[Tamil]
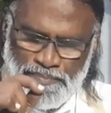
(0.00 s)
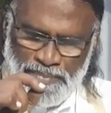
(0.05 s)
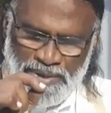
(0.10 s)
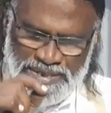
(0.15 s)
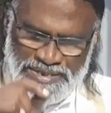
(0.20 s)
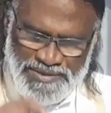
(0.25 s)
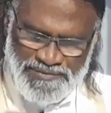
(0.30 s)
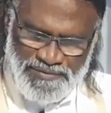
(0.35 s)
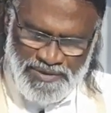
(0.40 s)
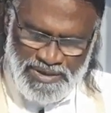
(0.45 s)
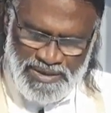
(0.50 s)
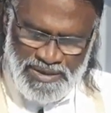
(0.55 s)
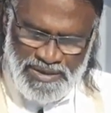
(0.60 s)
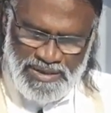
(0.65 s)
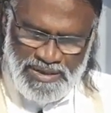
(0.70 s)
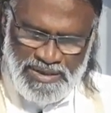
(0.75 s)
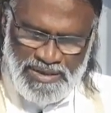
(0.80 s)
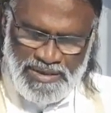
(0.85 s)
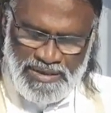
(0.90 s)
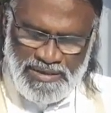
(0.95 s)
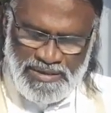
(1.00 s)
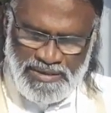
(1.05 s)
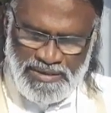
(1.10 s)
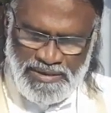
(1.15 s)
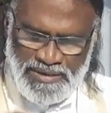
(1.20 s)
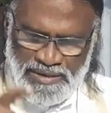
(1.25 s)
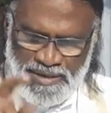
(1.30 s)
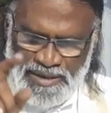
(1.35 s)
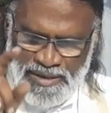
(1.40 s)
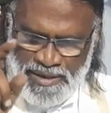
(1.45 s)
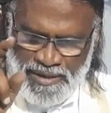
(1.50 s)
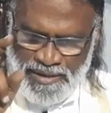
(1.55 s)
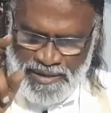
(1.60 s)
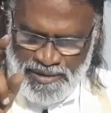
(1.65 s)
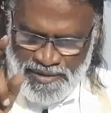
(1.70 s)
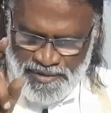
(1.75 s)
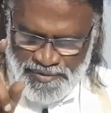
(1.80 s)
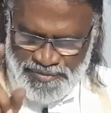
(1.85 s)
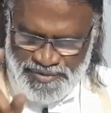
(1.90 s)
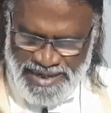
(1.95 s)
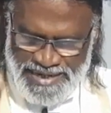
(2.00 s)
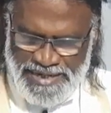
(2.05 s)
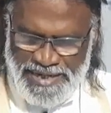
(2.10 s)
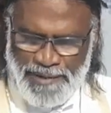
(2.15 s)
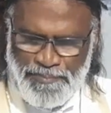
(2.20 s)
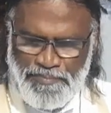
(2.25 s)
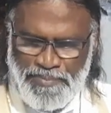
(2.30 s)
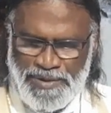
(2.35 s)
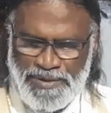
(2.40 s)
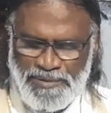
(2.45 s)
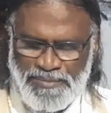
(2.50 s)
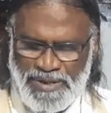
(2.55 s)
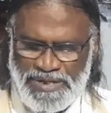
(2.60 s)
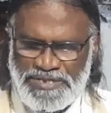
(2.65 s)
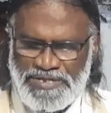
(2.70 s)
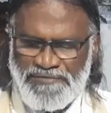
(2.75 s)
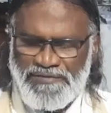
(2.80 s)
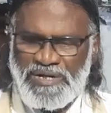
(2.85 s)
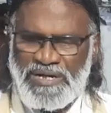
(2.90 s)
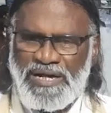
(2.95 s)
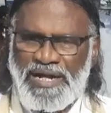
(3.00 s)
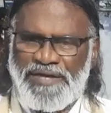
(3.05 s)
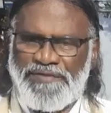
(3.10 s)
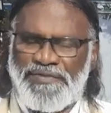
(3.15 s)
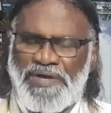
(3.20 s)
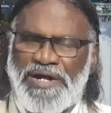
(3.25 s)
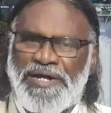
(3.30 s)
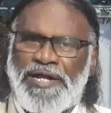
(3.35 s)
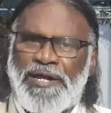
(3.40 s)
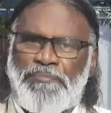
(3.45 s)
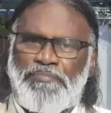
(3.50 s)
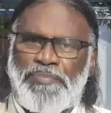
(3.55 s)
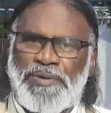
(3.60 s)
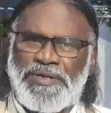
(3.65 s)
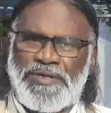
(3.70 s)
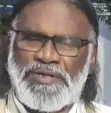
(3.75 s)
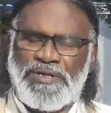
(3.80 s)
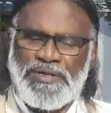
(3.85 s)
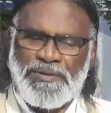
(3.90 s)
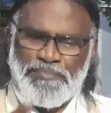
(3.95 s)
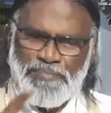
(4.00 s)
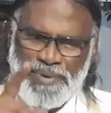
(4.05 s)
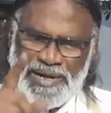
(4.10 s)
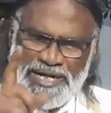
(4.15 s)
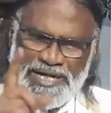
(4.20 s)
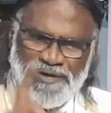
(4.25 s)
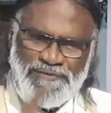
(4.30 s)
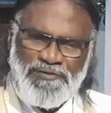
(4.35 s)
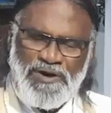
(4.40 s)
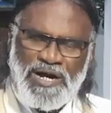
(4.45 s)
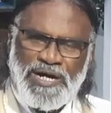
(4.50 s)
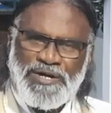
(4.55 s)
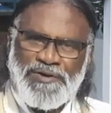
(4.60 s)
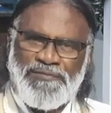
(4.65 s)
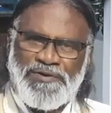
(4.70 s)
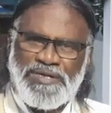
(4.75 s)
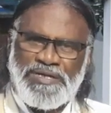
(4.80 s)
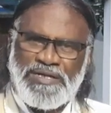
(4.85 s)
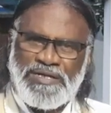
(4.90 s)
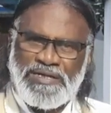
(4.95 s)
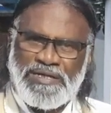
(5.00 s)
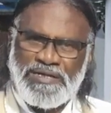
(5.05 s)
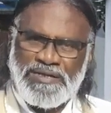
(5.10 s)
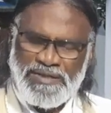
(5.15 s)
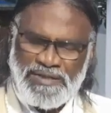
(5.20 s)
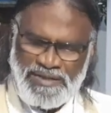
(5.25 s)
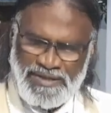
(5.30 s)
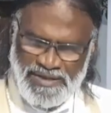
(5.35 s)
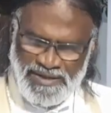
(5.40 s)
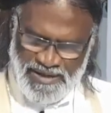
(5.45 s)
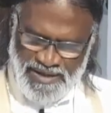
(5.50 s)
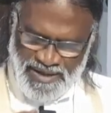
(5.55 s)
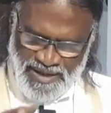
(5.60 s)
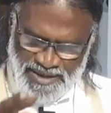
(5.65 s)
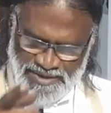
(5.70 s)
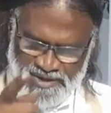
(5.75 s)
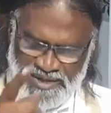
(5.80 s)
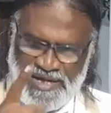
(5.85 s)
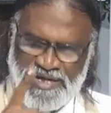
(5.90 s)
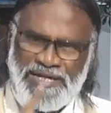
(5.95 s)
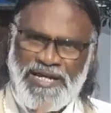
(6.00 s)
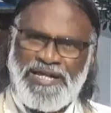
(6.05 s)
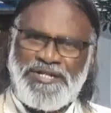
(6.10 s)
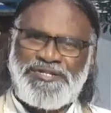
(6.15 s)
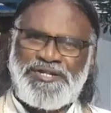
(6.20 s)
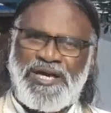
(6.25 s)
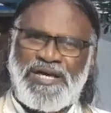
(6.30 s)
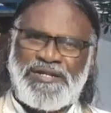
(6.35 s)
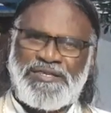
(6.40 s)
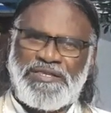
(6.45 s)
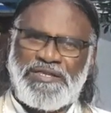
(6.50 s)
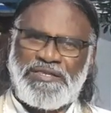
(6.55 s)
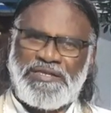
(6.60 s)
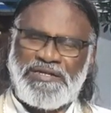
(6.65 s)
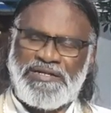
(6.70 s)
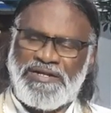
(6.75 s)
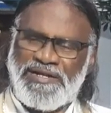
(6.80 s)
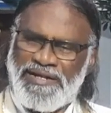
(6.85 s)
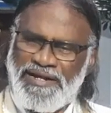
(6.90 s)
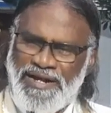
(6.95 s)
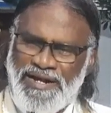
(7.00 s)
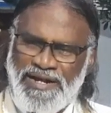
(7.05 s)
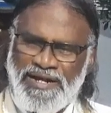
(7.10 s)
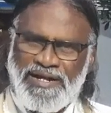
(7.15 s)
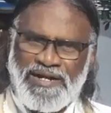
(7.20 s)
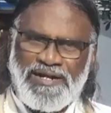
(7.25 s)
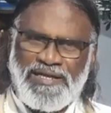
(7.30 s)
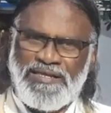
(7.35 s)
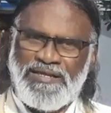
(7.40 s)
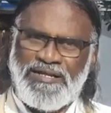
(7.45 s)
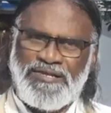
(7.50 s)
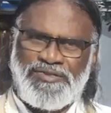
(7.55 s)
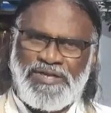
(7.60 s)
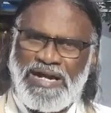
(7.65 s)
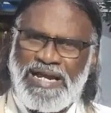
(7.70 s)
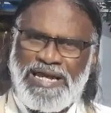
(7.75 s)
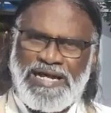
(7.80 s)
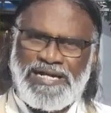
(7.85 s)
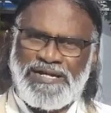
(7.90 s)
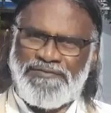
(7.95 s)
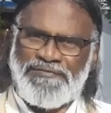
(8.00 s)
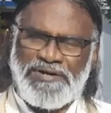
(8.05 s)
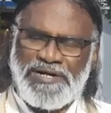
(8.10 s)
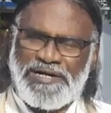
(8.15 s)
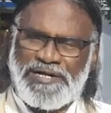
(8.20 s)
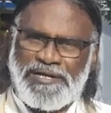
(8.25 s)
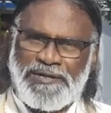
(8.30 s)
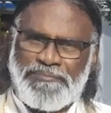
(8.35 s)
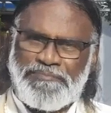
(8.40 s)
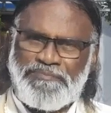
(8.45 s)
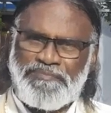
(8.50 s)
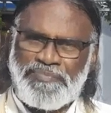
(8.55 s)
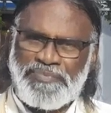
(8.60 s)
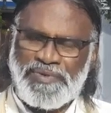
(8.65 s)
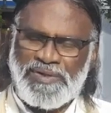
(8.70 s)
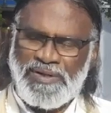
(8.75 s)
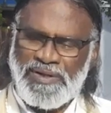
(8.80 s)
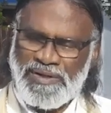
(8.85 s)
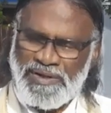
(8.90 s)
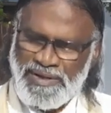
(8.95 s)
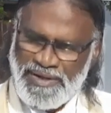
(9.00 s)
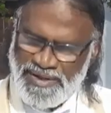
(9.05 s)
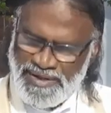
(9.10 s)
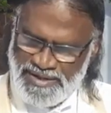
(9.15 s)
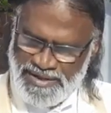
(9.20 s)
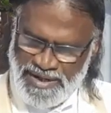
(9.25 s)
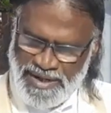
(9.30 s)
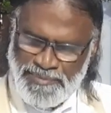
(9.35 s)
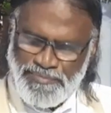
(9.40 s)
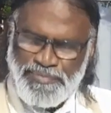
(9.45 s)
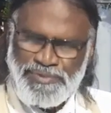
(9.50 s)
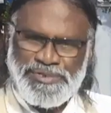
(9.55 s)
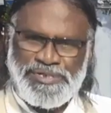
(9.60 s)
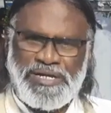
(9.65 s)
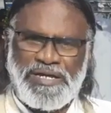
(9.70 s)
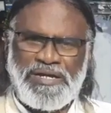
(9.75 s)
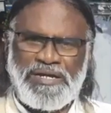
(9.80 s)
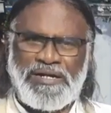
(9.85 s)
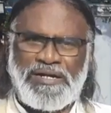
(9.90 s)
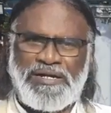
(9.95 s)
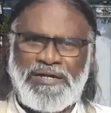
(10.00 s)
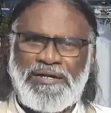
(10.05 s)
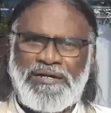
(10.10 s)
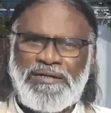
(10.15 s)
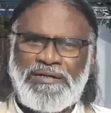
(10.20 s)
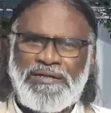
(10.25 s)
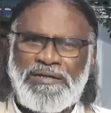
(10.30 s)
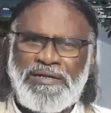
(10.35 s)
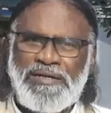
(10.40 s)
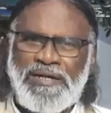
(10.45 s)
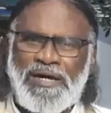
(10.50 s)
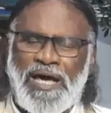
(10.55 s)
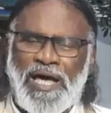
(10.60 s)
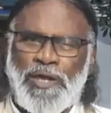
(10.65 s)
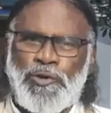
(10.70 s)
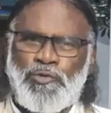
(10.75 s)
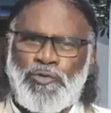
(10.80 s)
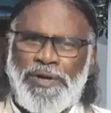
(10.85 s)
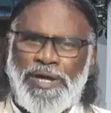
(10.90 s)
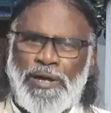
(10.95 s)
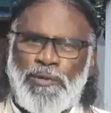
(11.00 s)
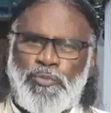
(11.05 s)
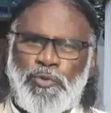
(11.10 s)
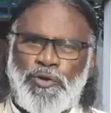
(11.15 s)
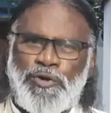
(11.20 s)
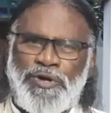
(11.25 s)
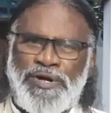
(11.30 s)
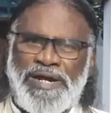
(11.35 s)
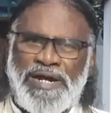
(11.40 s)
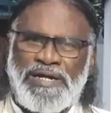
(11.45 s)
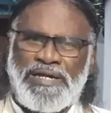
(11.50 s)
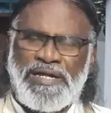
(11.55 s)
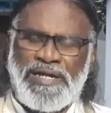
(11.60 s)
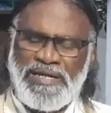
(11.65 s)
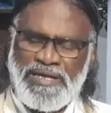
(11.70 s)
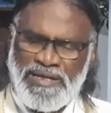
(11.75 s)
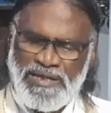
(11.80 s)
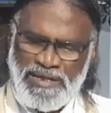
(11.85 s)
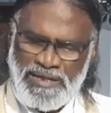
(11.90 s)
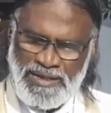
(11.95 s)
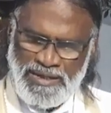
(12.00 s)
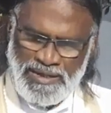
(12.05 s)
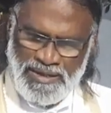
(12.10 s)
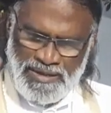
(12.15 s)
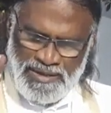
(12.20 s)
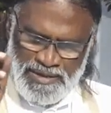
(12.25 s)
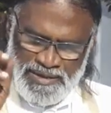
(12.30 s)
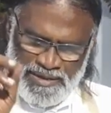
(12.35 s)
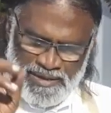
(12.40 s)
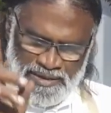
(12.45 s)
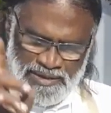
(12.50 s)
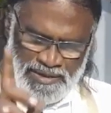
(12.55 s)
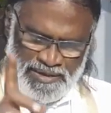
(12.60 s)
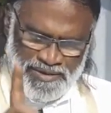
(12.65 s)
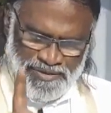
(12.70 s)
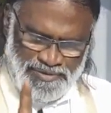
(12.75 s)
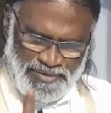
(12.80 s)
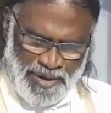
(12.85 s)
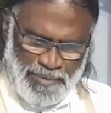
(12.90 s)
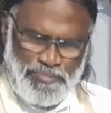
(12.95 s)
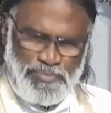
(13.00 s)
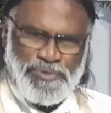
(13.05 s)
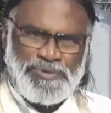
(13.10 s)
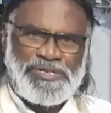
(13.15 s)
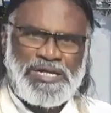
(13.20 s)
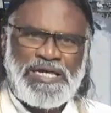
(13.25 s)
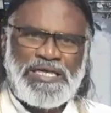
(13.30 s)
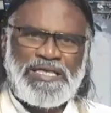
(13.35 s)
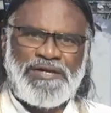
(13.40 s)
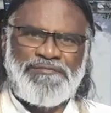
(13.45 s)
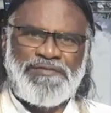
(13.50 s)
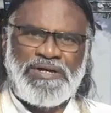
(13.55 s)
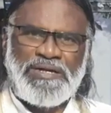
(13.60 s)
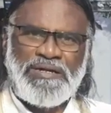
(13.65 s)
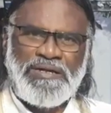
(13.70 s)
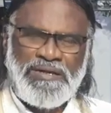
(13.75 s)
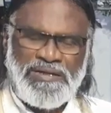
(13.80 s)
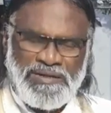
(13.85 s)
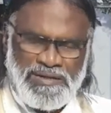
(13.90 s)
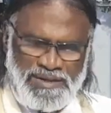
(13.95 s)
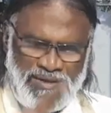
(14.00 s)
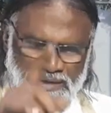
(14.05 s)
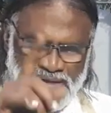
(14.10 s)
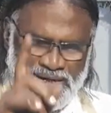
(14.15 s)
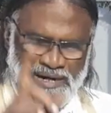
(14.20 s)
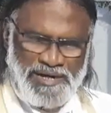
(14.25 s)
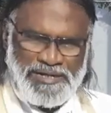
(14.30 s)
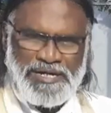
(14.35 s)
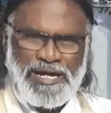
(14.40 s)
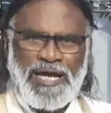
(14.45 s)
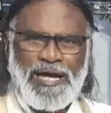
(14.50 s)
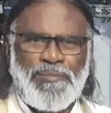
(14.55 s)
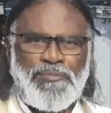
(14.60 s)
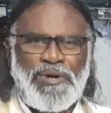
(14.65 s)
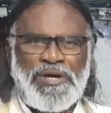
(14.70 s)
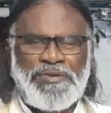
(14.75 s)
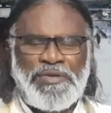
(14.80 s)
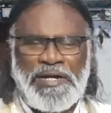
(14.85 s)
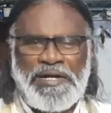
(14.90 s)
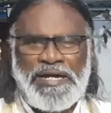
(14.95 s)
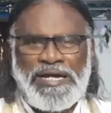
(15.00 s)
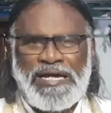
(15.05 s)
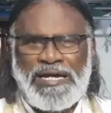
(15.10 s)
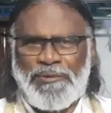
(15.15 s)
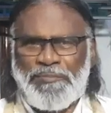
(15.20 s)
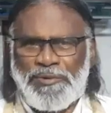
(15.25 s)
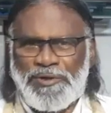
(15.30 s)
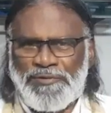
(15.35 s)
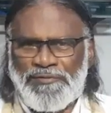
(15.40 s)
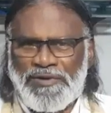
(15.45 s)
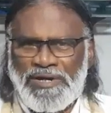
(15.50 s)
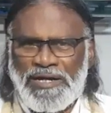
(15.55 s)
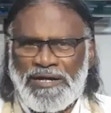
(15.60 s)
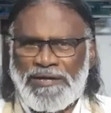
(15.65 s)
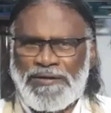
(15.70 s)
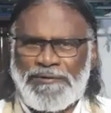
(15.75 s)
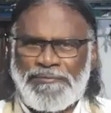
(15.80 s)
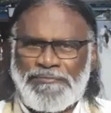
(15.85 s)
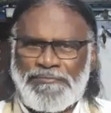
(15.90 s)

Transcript: மற்றவர்களுக்கு தண்டிப்பது மற்றவர்களை தண்டிப்பது பழி வாங்குவது அது என்னை சார்ந்தது நீங்கள் அதில் தலையிட வேண்டாம் நீங்கள் அன்பு செய்யுங்கள் அதனுடைய பொருள் என்ன தப்பு செய்தவன் கட்டாயமாக தண்டிக்கப்படுவான்